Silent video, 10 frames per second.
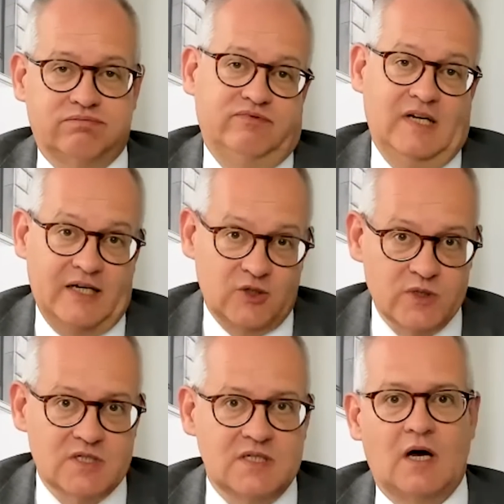vielleicht
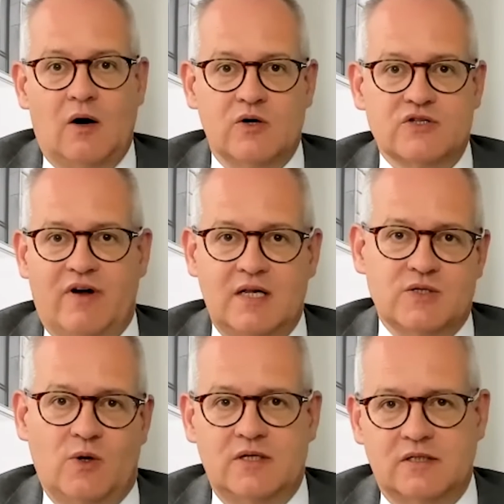günstiger ausfallen
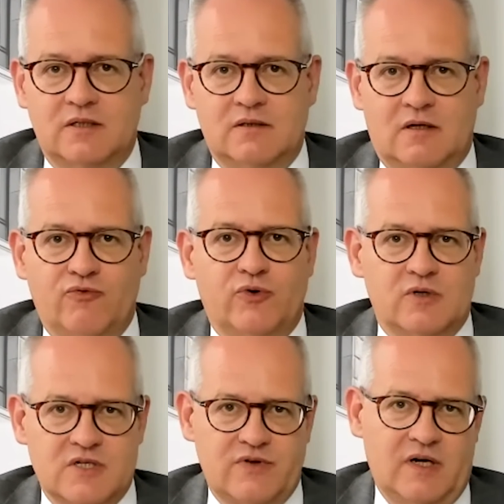sollte, dann
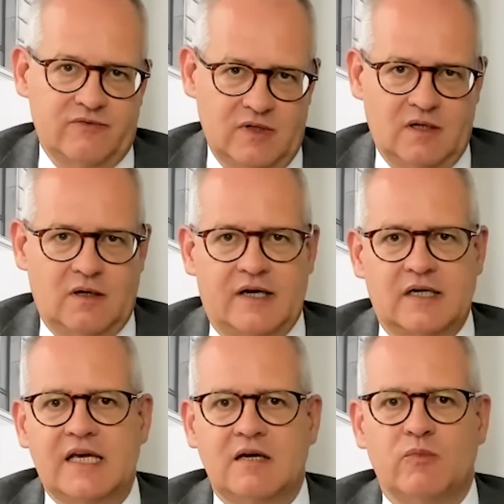würde das vielleicht wieder eine
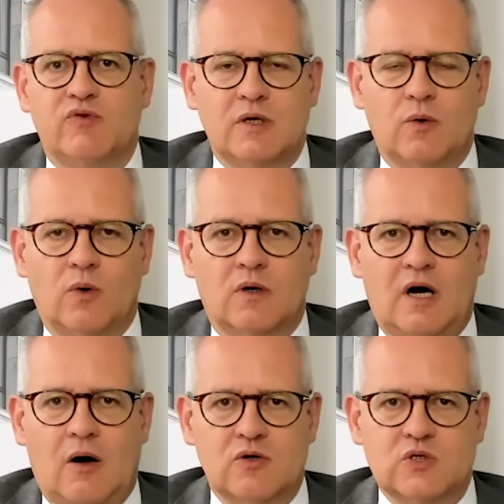Gegenbewegung
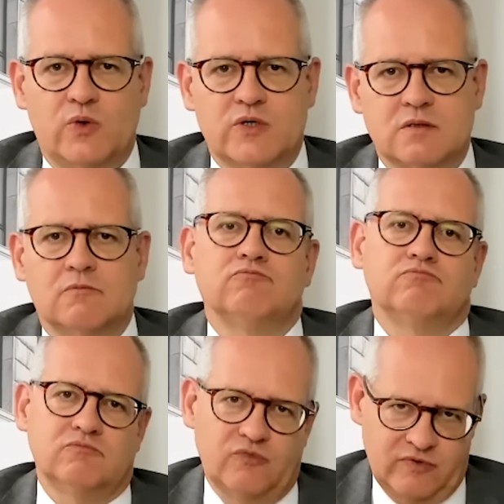auslösen,
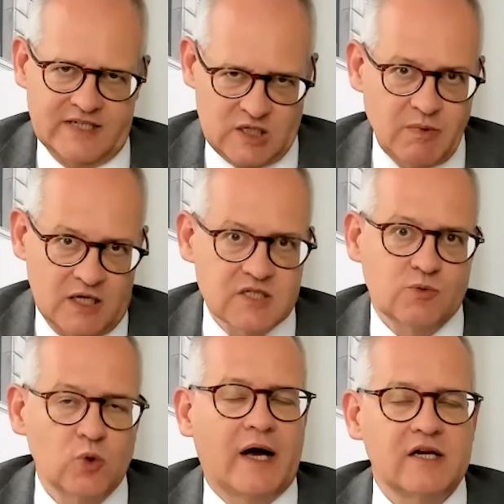was ich mir ganz
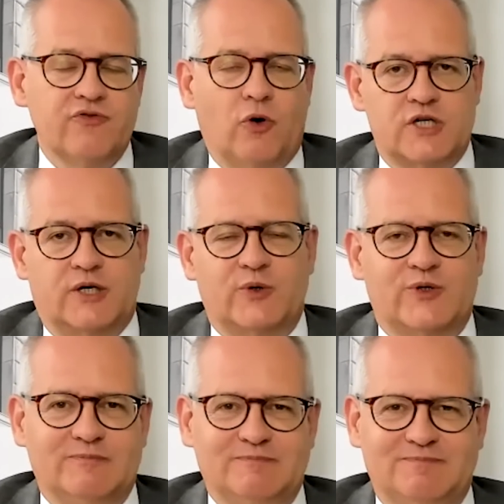gut eigentlich vorstellen könnte.